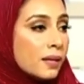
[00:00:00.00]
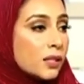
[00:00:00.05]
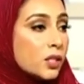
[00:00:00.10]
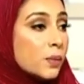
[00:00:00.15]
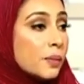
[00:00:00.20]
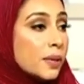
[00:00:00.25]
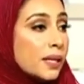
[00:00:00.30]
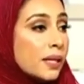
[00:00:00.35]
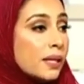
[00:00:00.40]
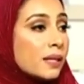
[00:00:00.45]

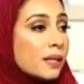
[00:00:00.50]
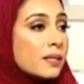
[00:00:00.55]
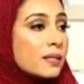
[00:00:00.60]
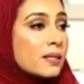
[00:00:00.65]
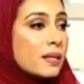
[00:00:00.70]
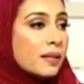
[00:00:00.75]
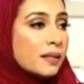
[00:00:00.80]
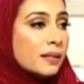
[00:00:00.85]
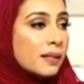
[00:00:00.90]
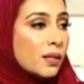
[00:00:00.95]
الجمعية
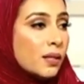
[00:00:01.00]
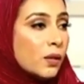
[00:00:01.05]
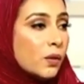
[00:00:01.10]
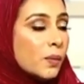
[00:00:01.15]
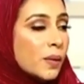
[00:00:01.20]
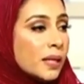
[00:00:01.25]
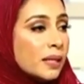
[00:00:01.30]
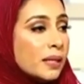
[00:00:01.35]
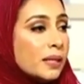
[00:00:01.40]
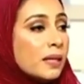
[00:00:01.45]
الاقتصادية
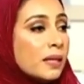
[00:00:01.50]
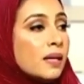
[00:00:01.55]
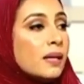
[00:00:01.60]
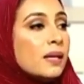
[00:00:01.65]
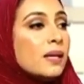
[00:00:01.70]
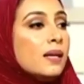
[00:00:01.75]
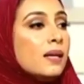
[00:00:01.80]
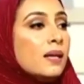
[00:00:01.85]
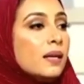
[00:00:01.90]
العمانية